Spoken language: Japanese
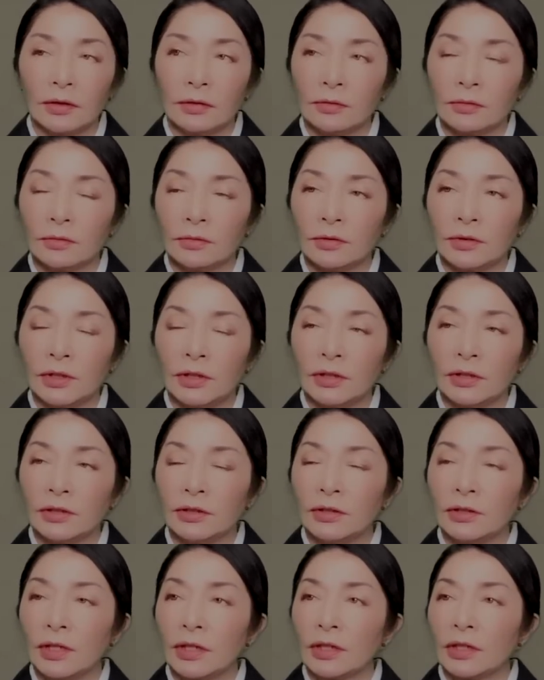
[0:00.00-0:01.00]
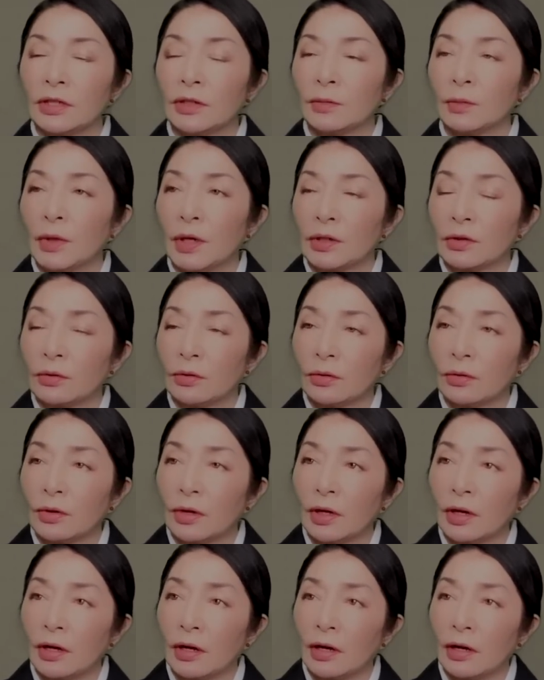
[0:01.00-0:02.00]
うん、神社姫と
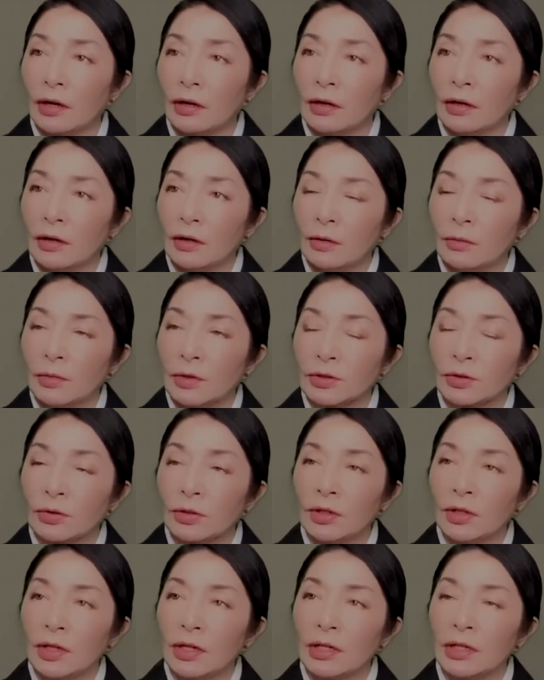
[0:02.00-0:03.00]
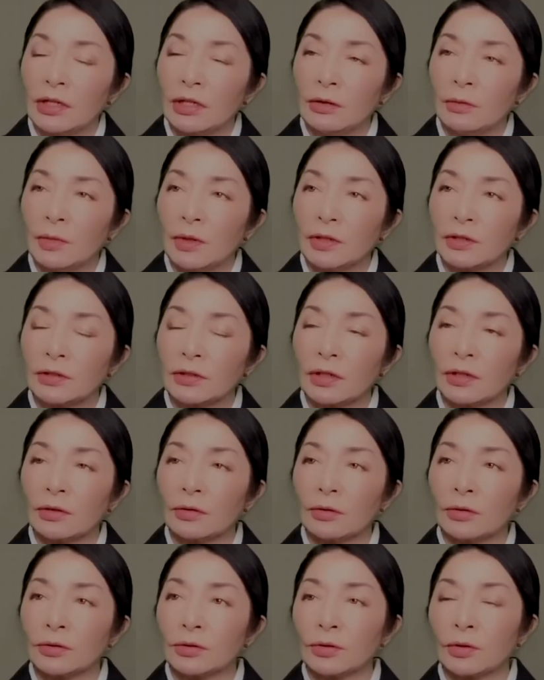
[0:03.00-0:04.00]
かまあ、それなりにいますけ
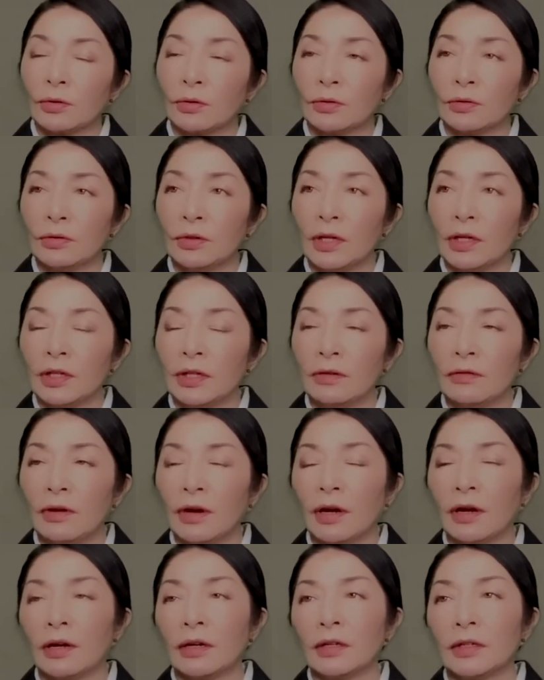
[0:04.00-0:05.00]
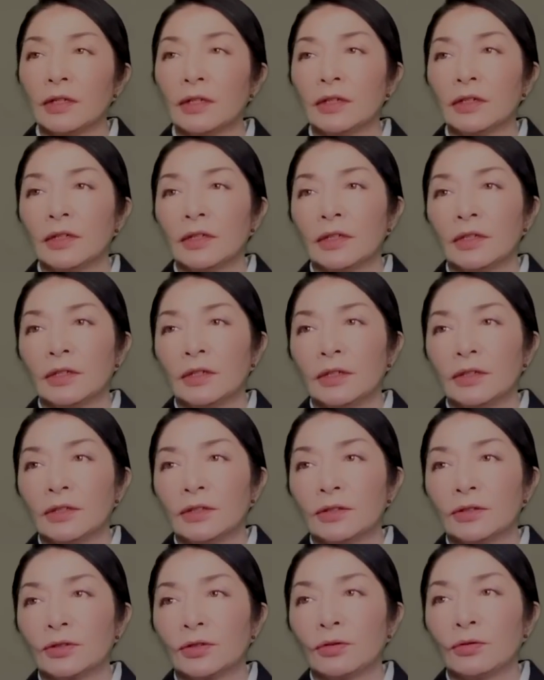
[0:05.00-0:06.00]
どそんなには
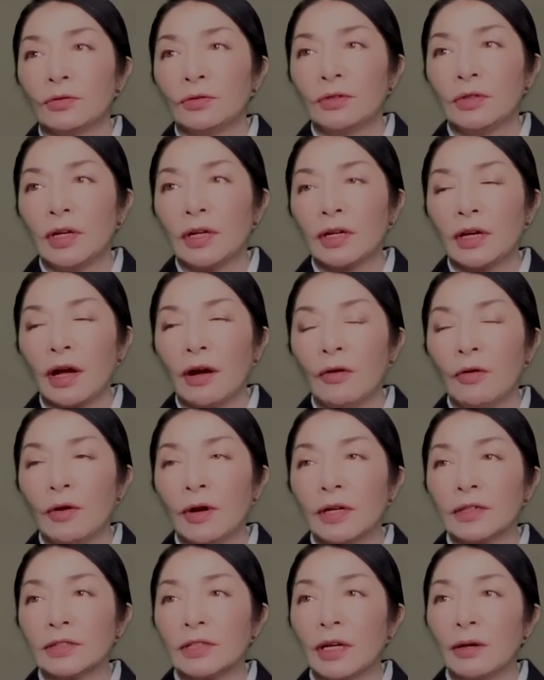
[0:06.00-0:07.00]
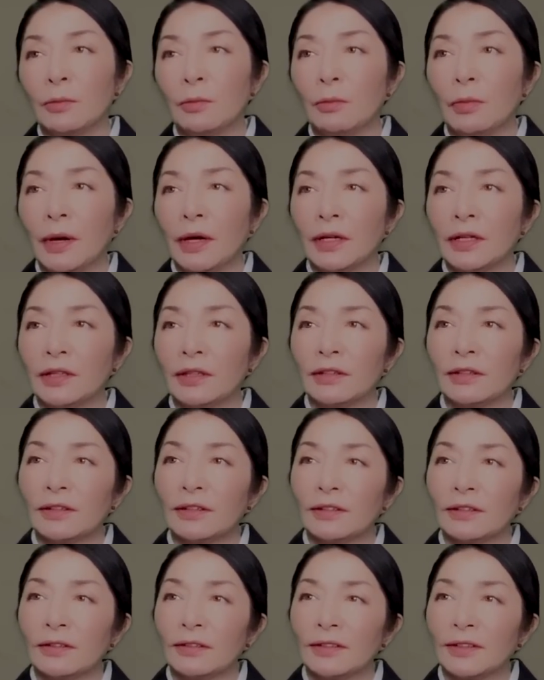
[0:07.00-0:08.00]
そんな顔が3倍っ
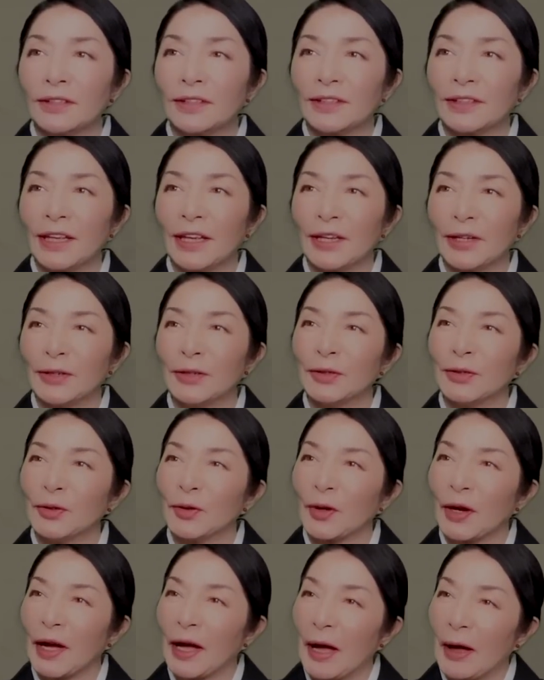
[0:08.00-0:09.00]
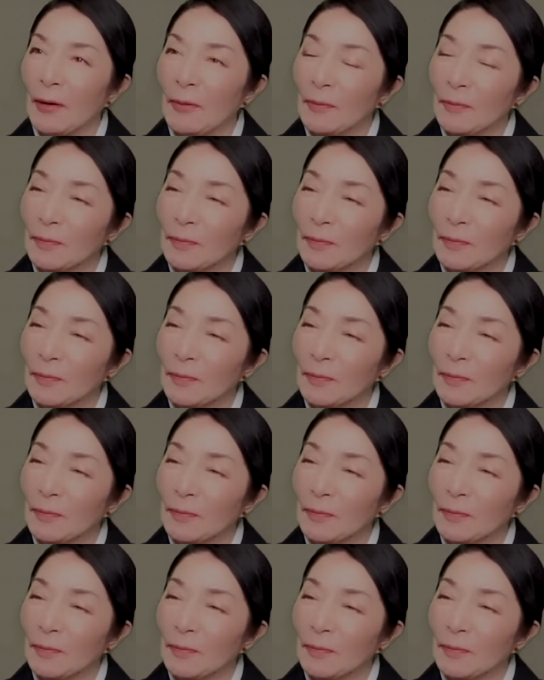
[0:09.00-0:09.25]
ていうのが